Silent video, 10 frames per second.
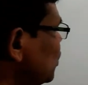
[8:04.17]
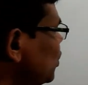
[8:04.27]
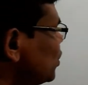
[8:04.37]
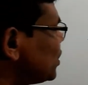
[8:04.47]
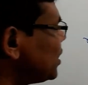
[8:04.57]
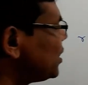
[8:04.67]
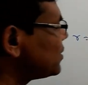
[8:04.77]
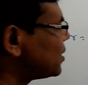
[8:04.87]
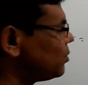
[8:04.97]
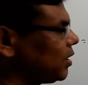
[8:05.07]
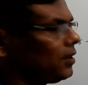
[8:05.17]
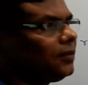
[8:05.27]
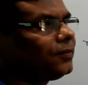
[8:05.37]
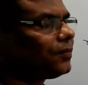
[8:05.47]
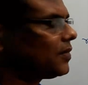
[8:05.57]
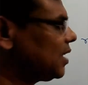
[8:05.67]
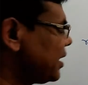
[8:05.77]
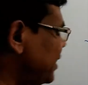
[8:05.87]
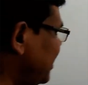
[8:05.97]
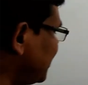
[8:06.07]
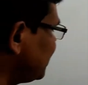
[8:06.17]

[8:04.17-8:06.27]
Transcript: থ্রি সেভেন আর এক্ষেত্রে